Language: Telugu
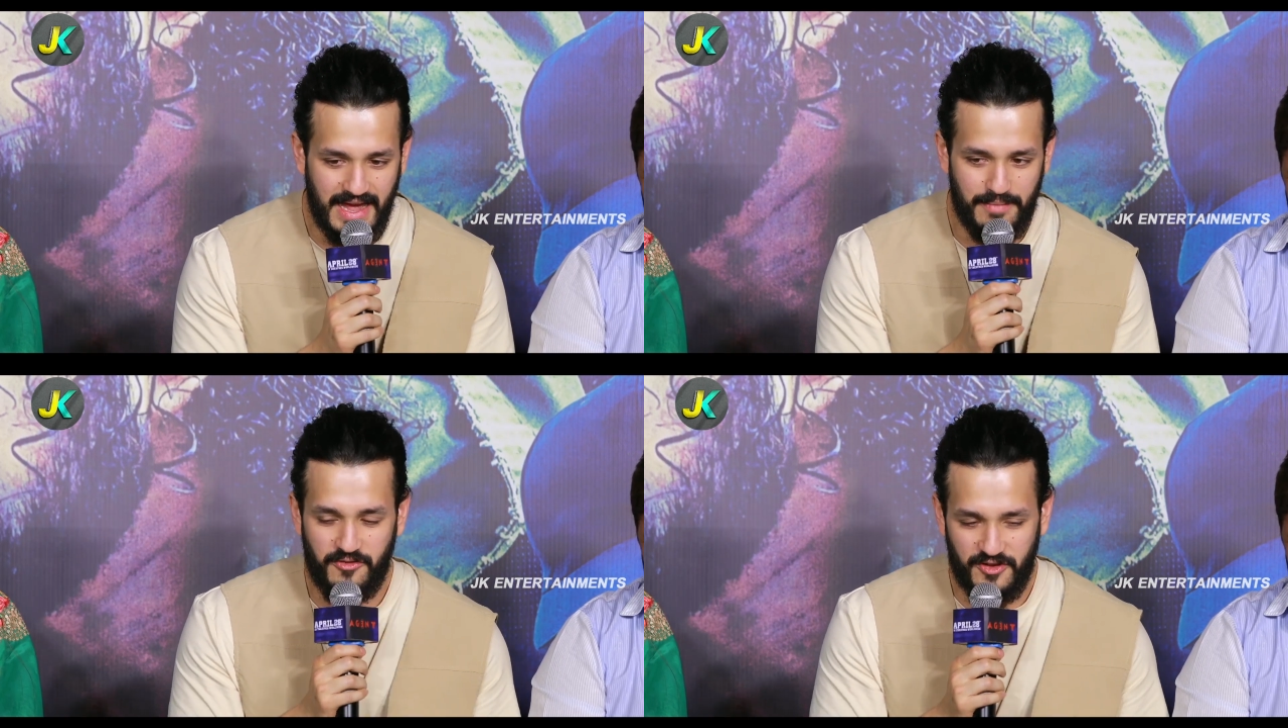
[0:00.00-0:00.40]

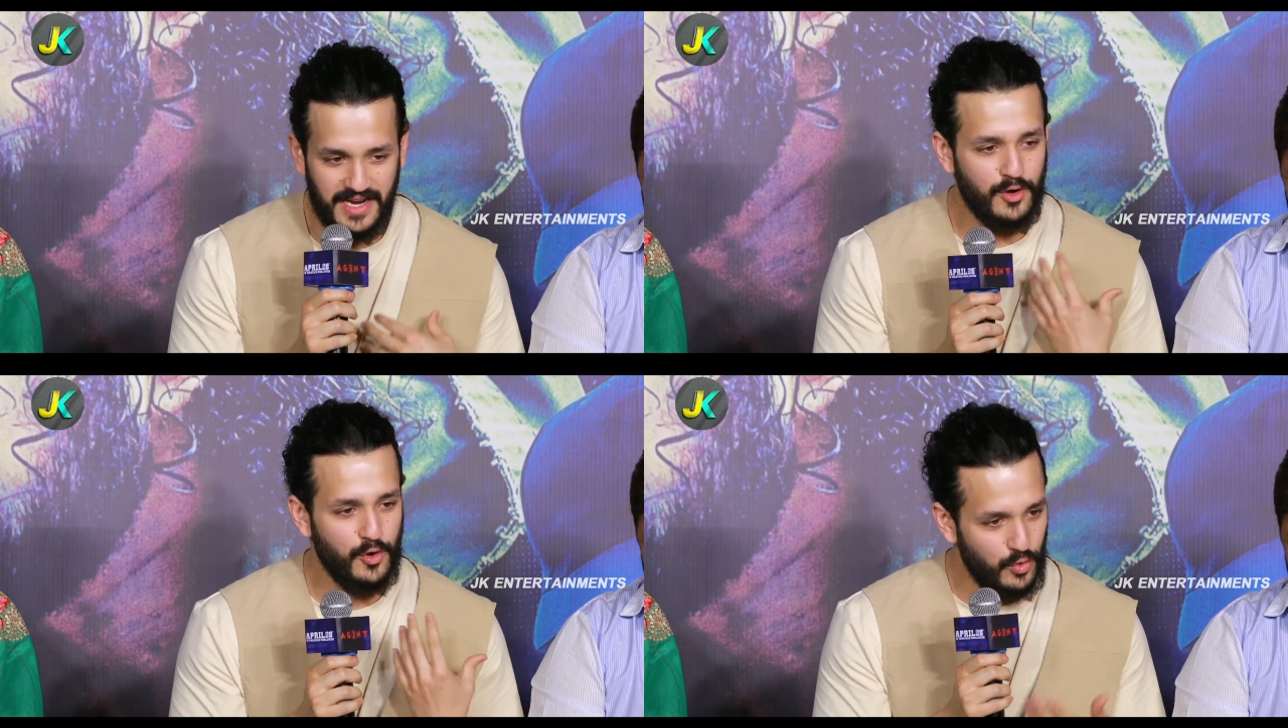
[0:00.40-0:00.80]
ఐఎమ్
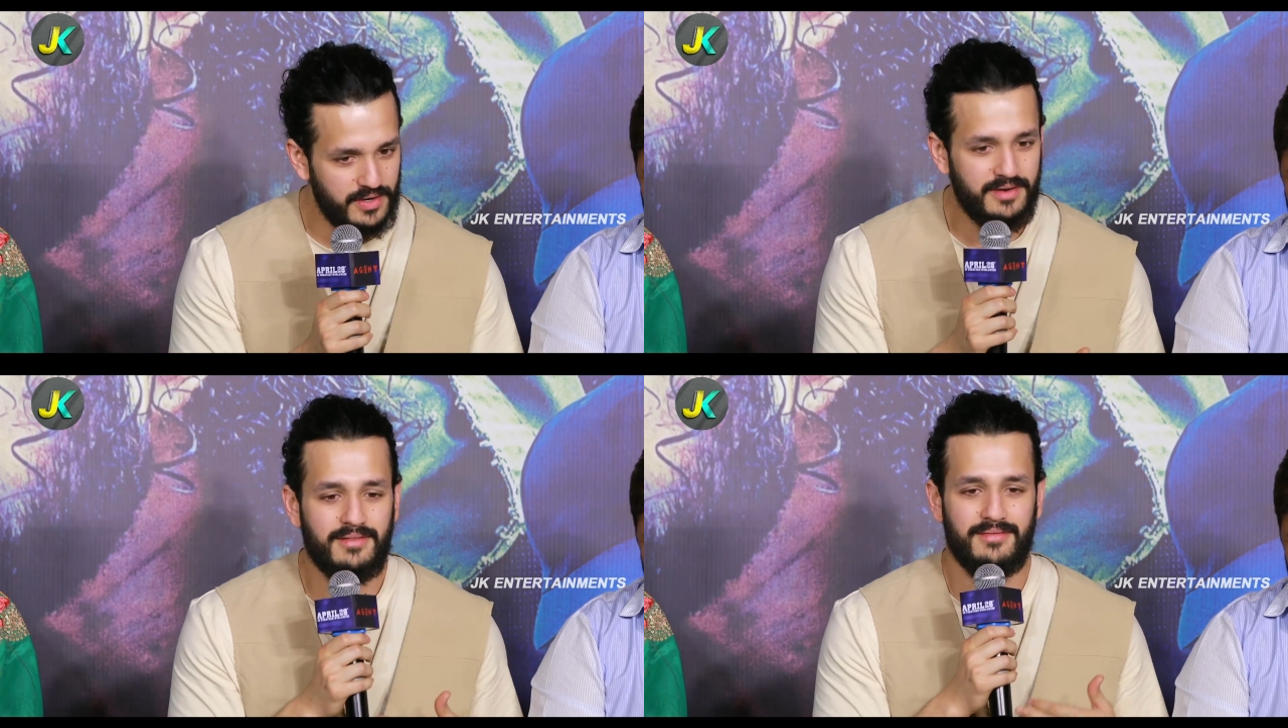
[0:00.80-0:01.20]
ఫీలింగ్
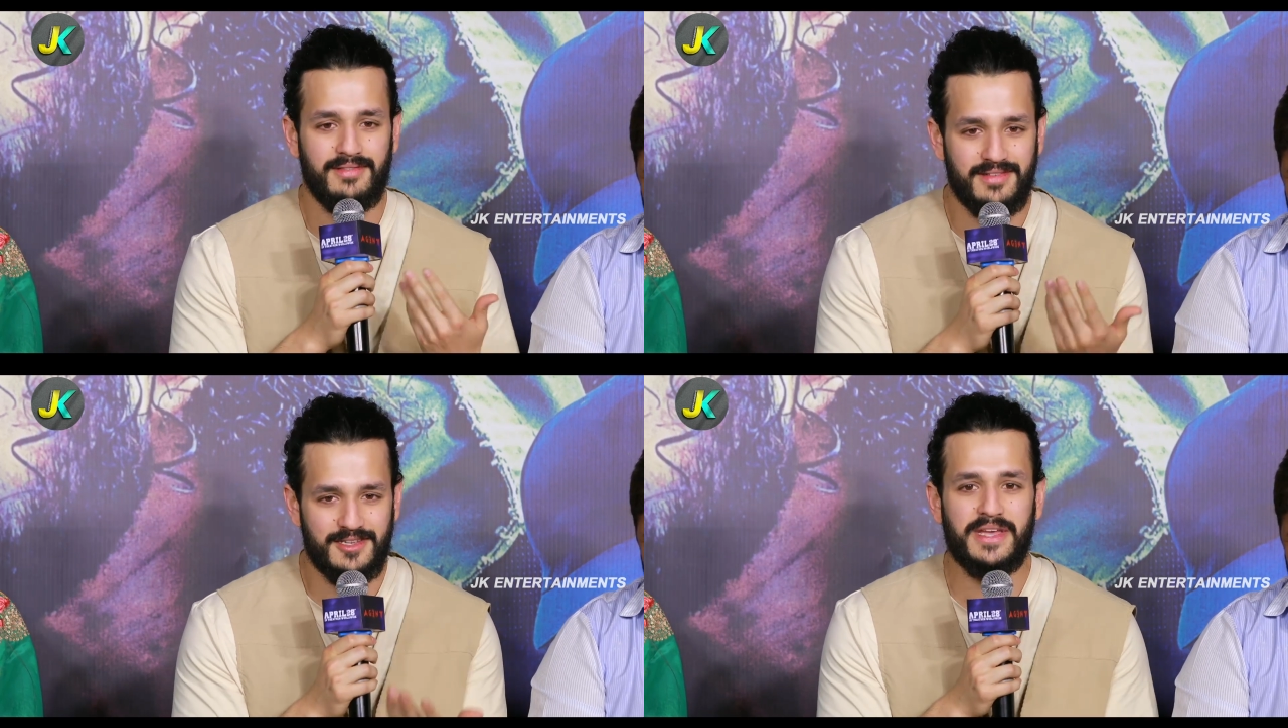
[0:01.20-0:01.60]
గుడ్
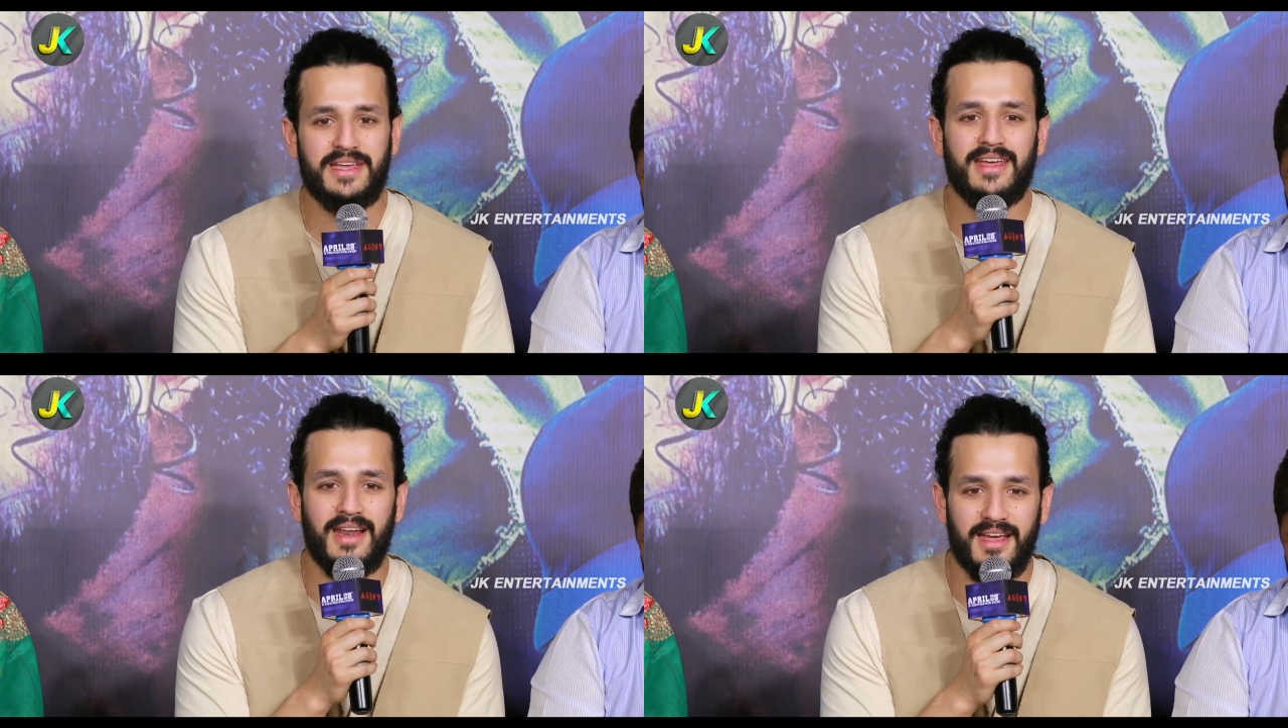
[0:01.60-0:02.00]

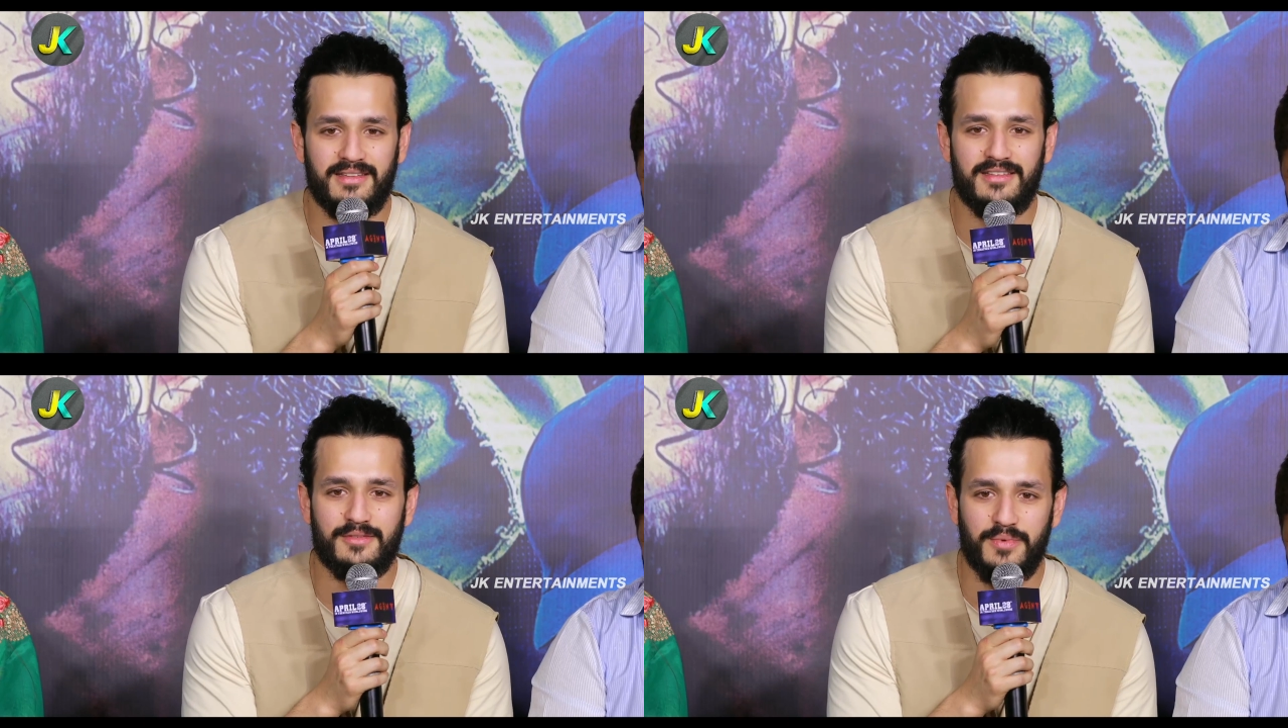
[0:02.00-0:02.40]
స్పీకింగ్ లైక్
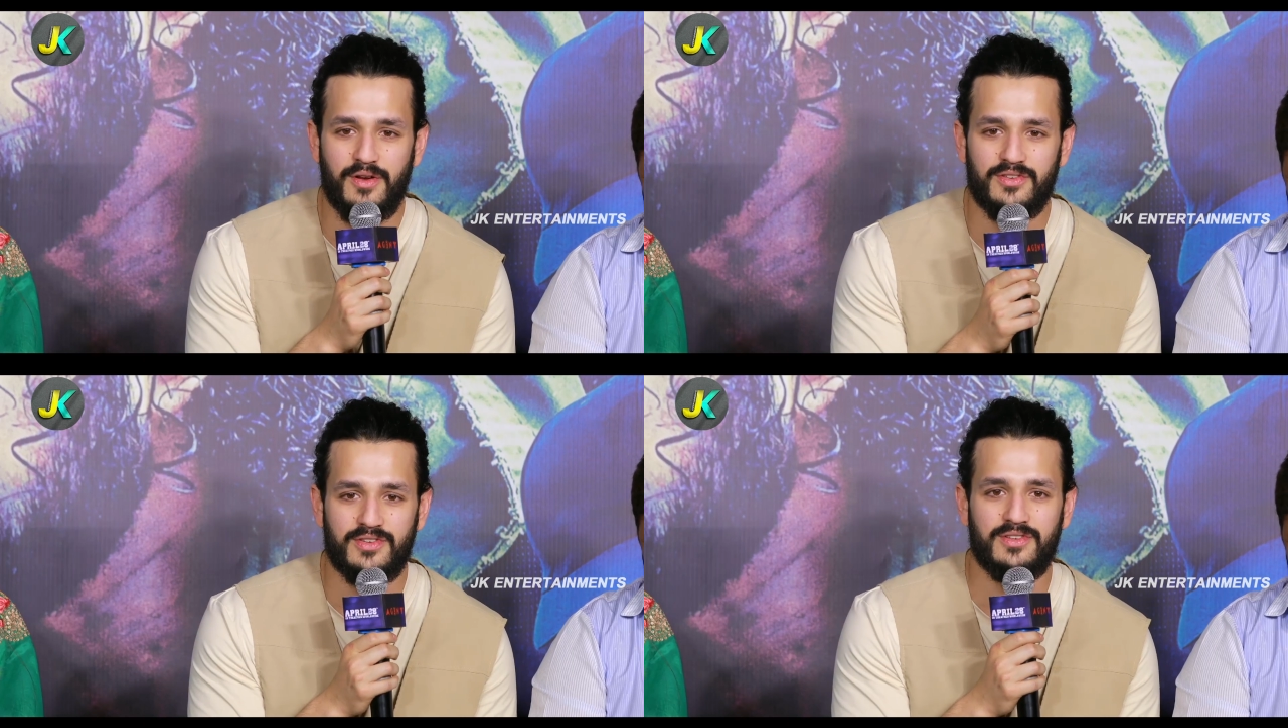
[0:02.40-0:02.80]
దిస్
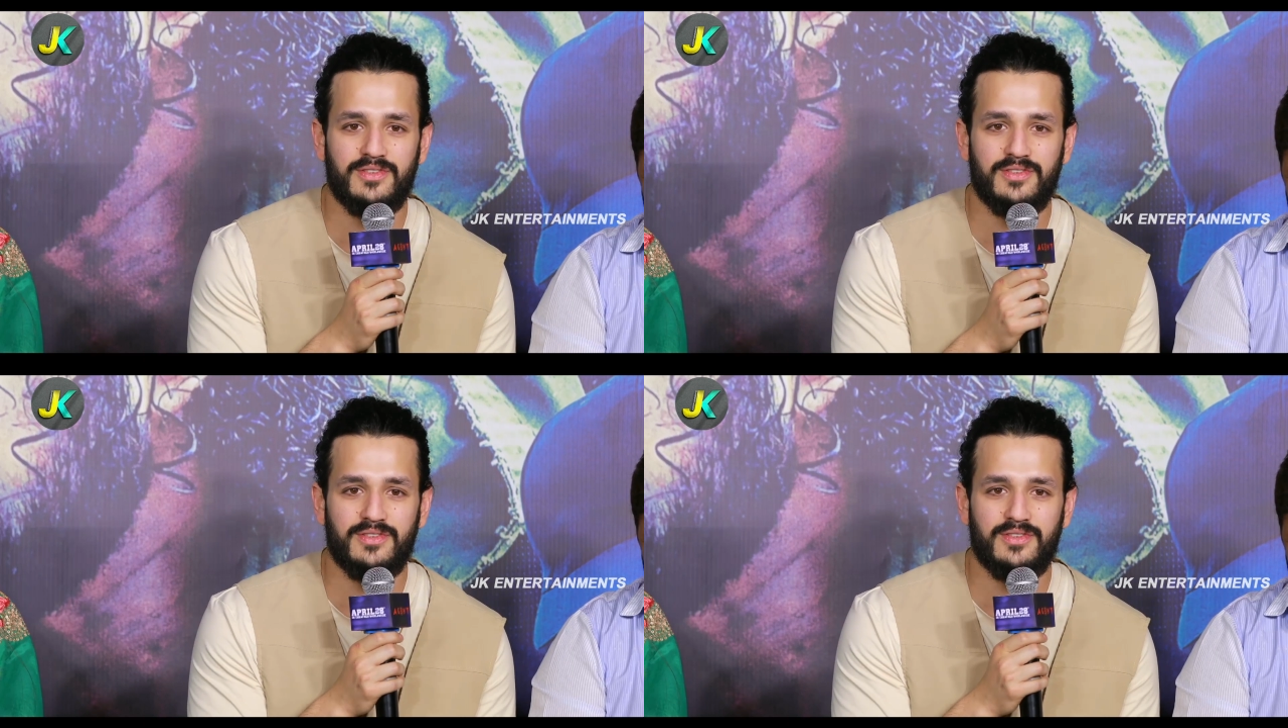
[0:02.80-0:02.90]
బికాస్